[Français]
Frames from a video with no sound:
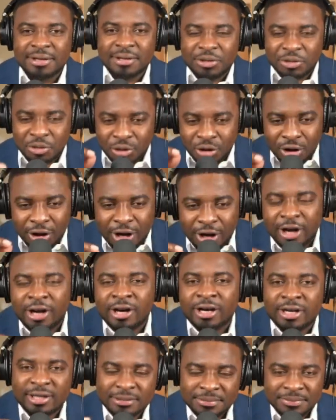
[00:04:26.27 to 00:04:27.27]

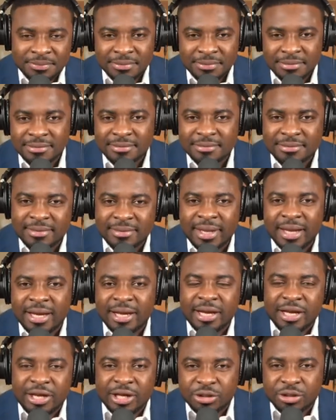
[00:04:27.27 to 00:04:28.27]
L'heure
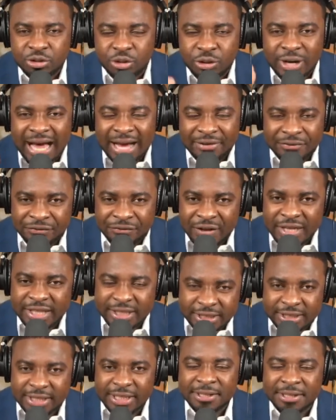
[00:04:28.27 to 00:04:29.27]
de la
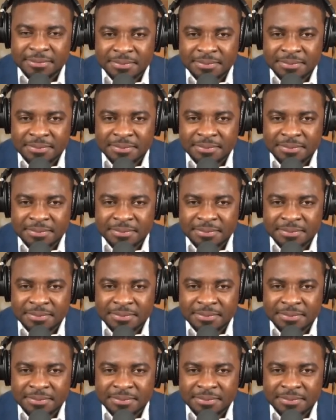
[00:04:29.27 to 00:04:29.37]
vérité.